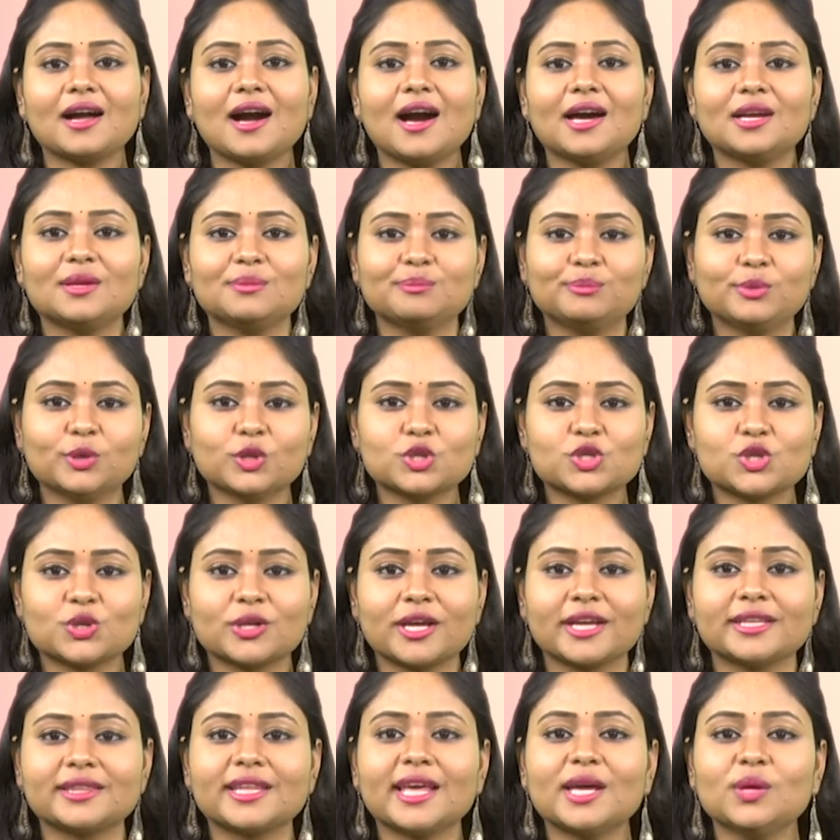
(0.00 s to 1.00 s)
అకారం
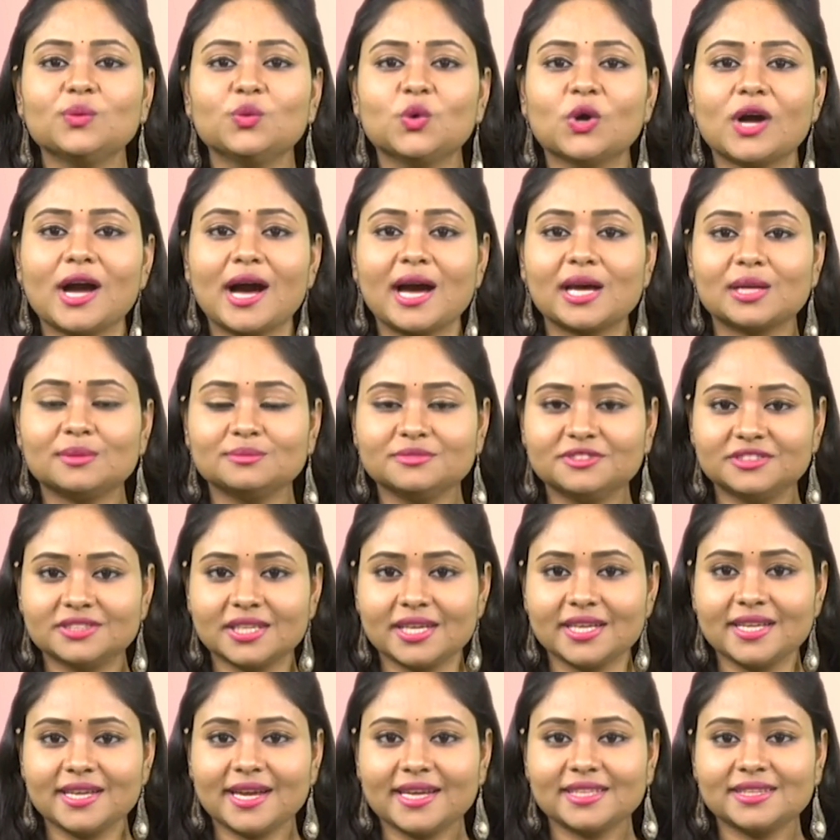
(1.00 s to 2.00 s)
పురుషుడైతే ఉకారం
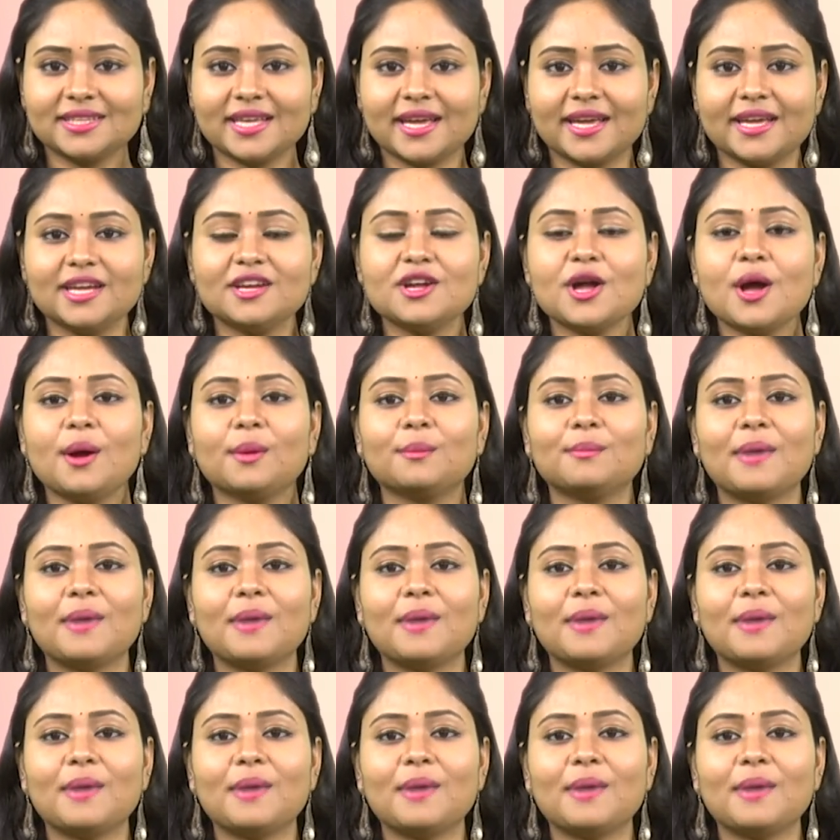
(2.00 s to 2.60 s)
స్త్రీ అయితే